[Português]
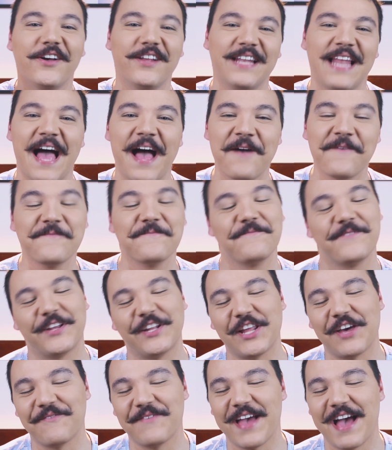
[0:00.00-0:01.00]
Olá, meu
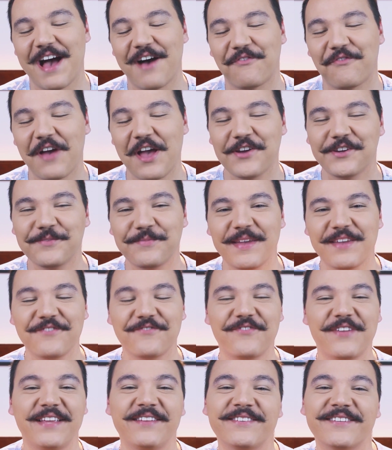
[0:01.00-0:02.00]
nome é Rafael e
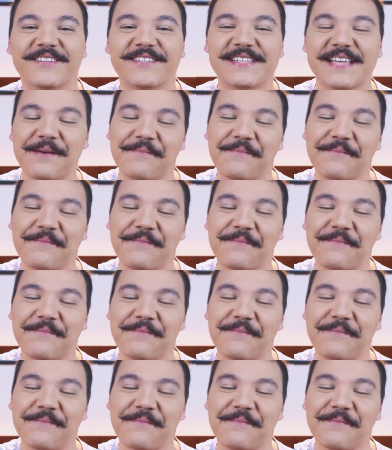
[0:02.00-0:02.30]
bem-vindos